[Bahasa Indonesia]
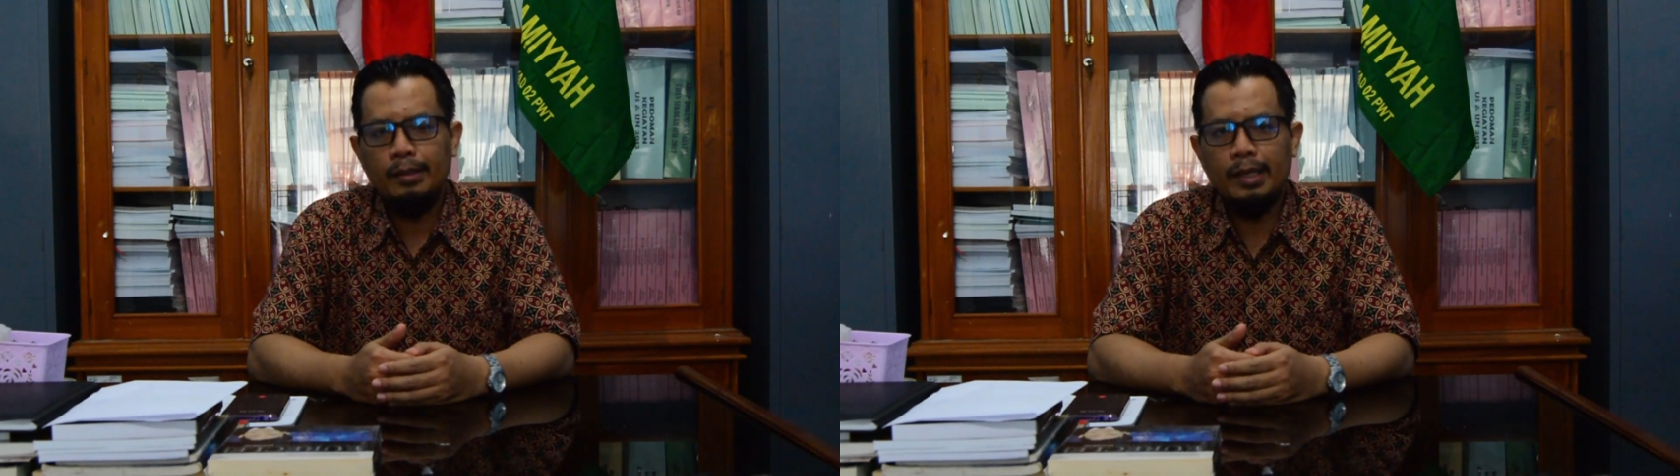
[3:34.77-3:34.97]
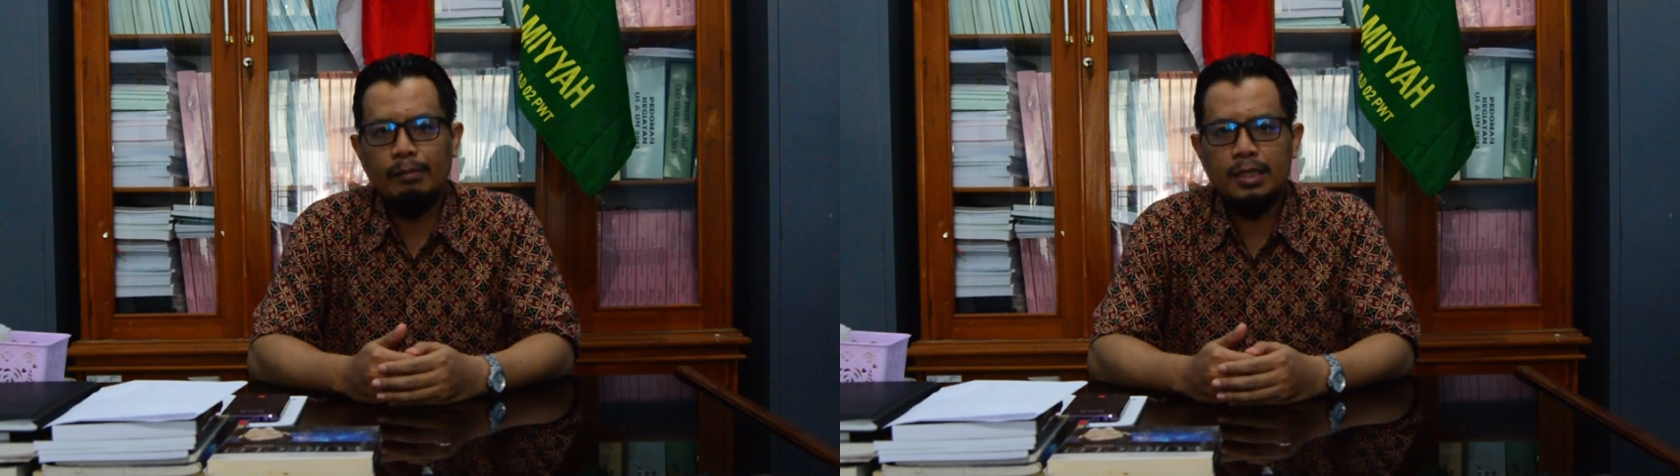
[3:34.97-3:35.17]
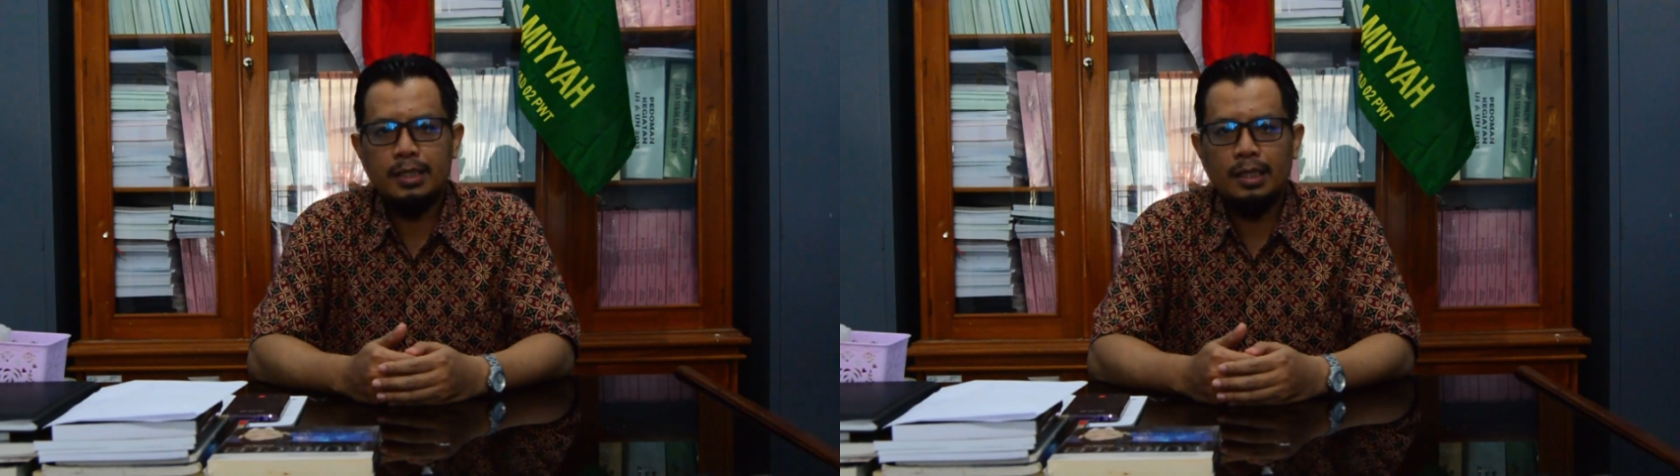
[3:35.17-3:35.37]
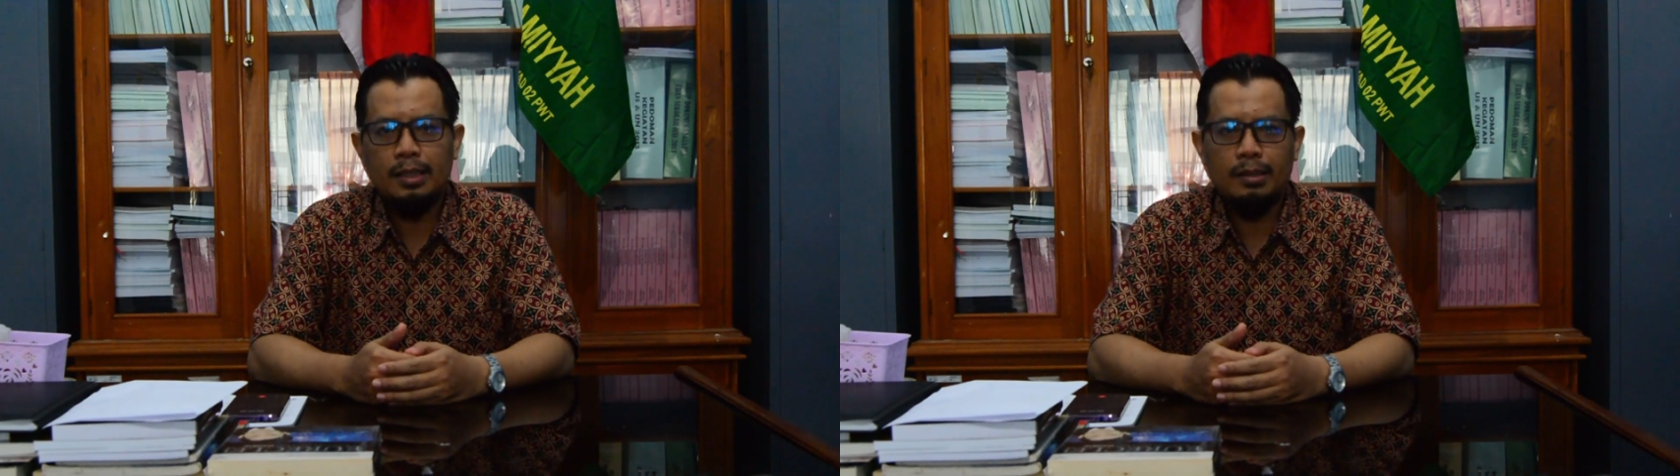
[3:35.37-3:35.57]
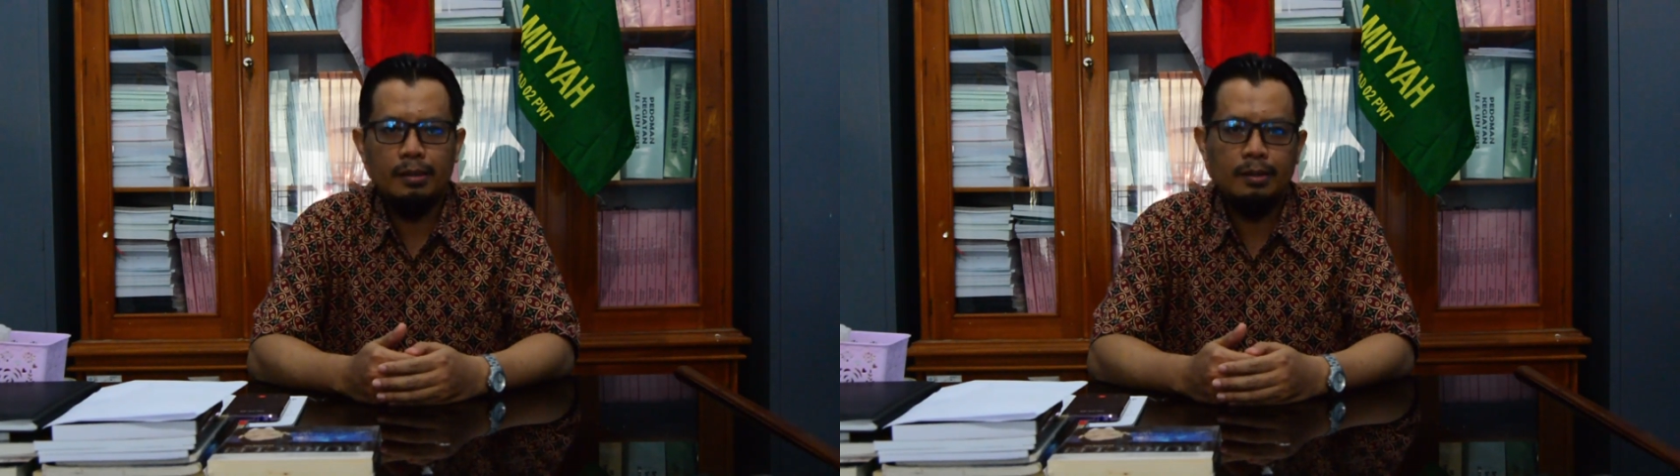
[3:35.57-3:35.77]
dan
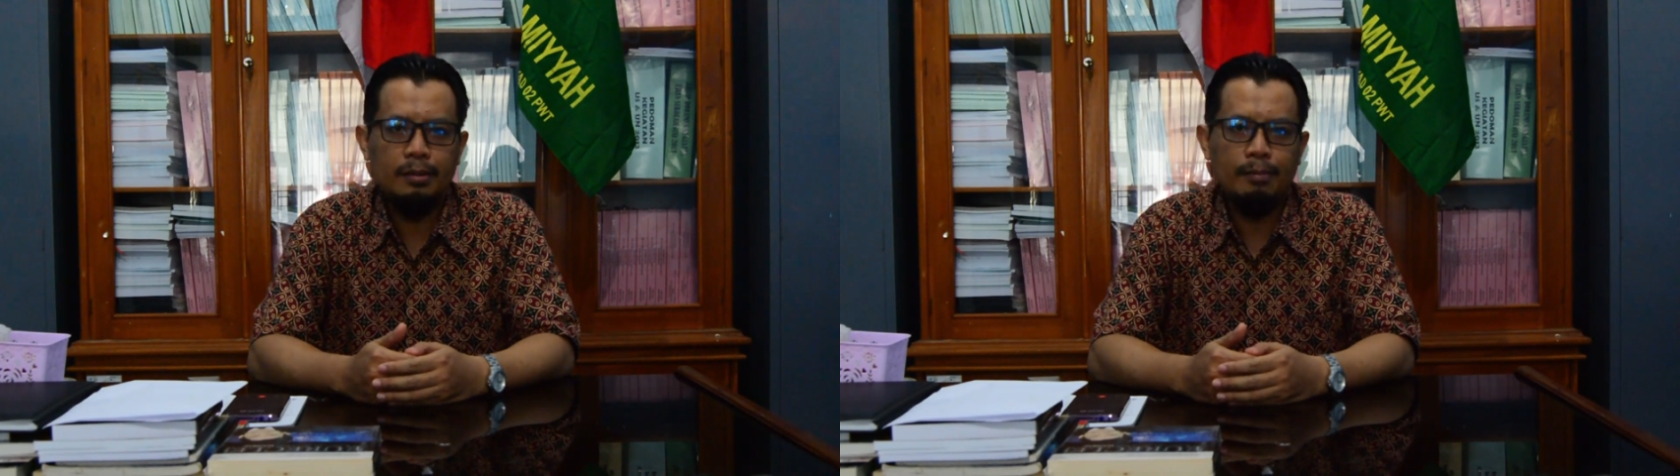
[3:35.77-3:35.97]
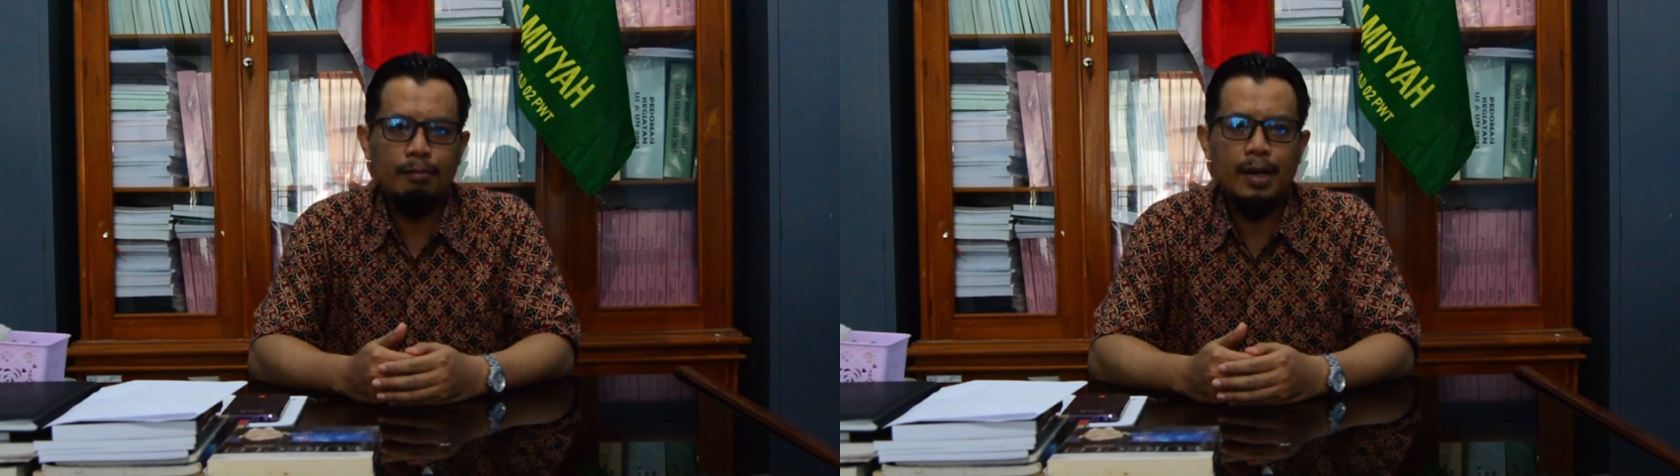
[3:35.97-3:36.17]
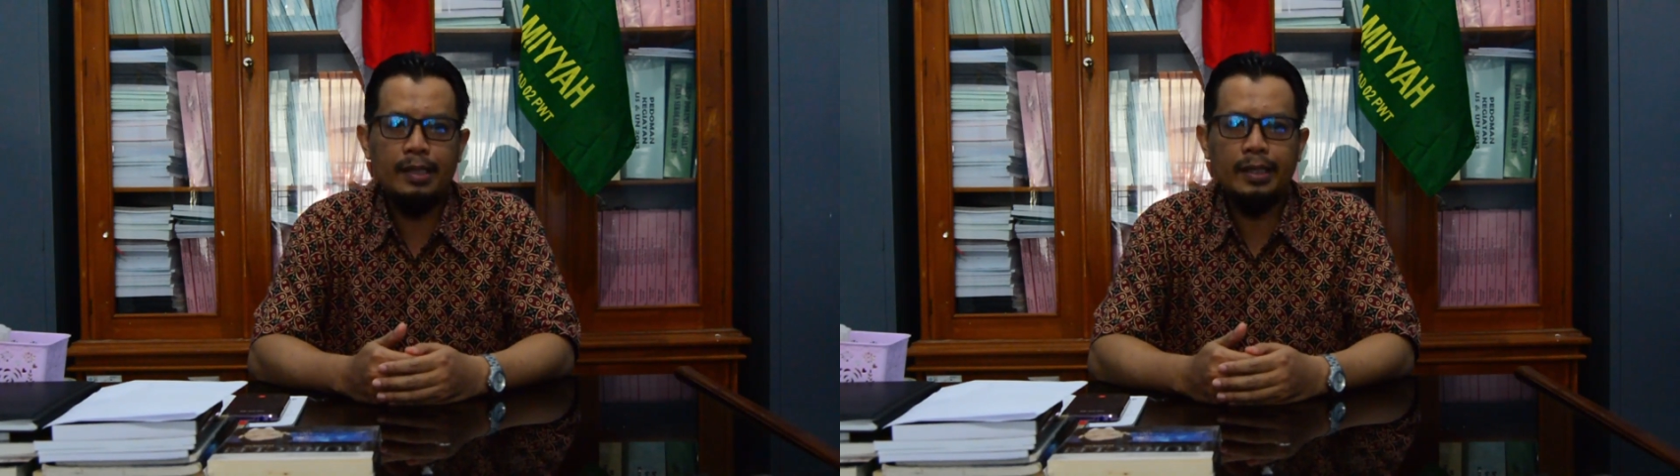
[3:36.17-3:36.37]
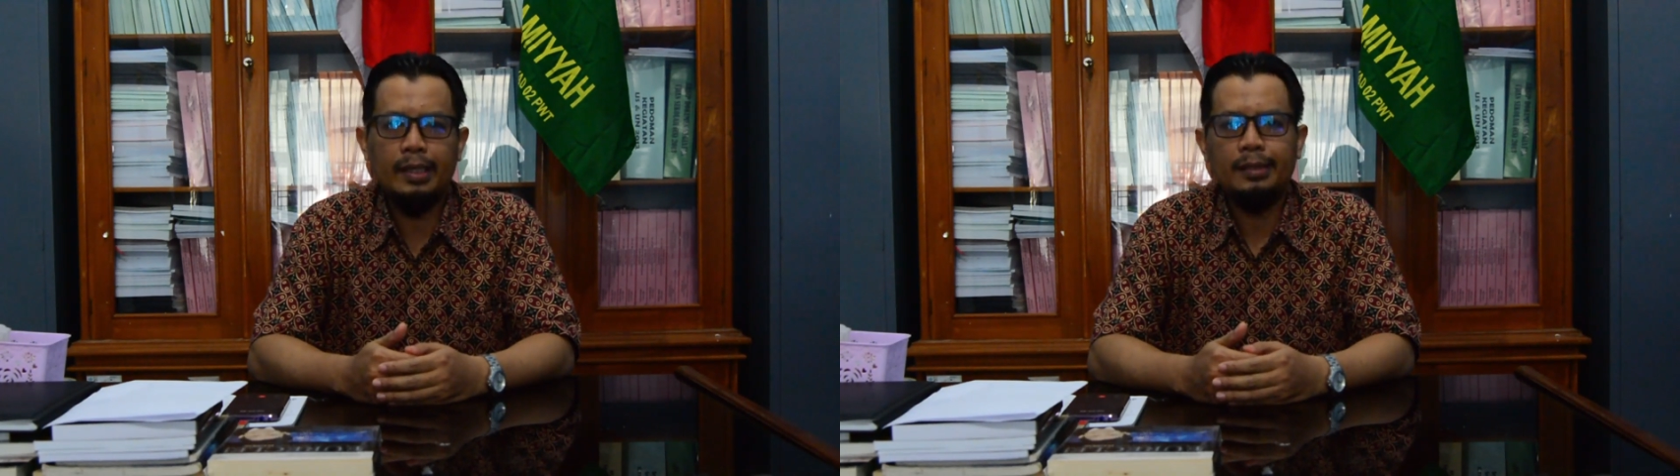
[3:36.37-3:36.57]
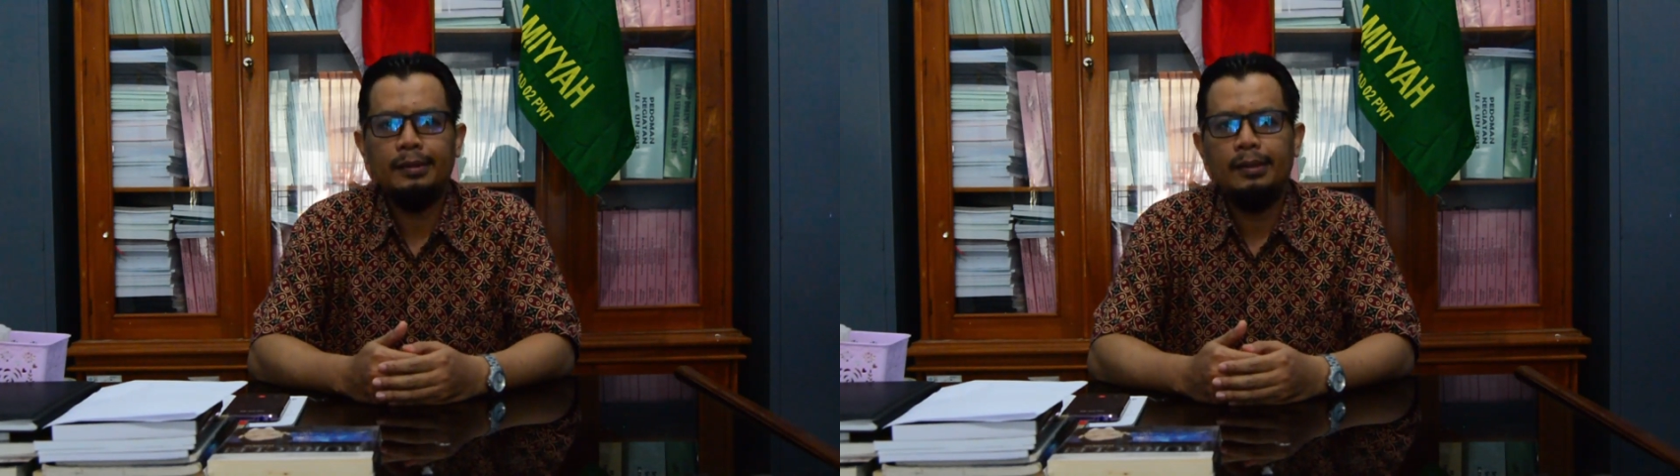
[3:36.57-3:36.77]
masih
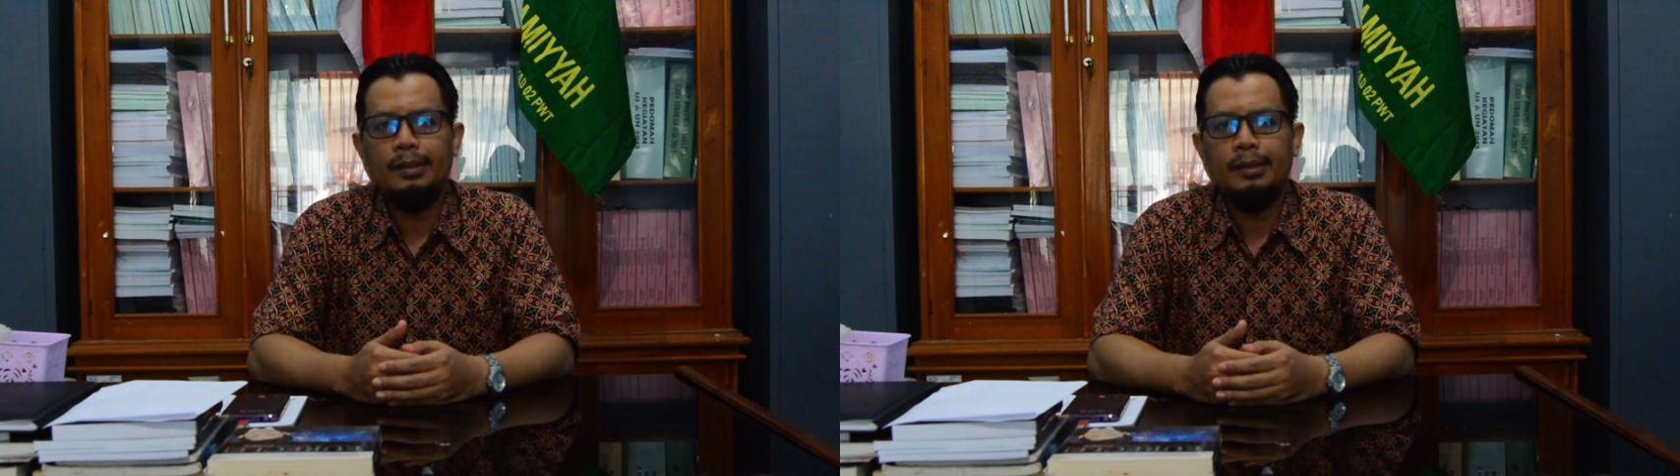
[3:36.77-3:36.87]
banyak